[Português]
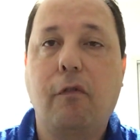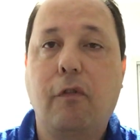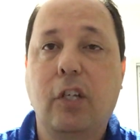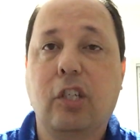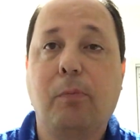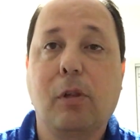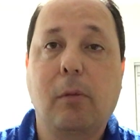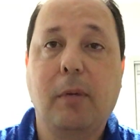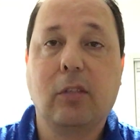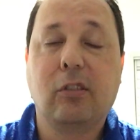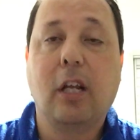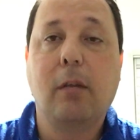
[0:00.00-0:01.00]
foi isso pelo
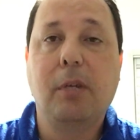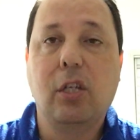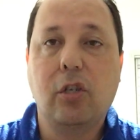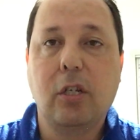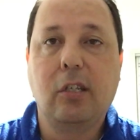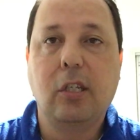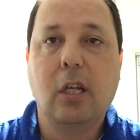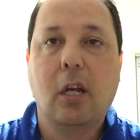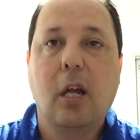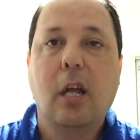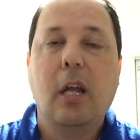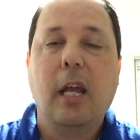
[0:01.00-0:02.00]
menos que ele me disse
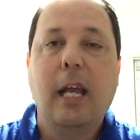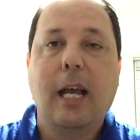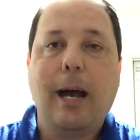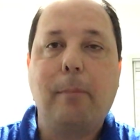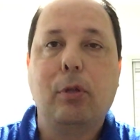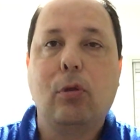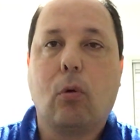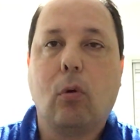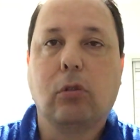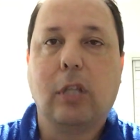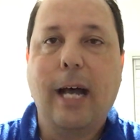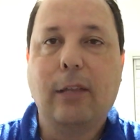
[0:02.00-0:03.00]
em rápido
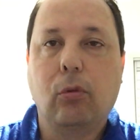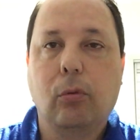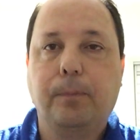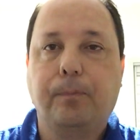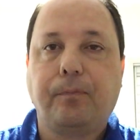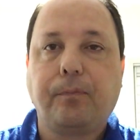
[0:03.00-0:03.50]
contato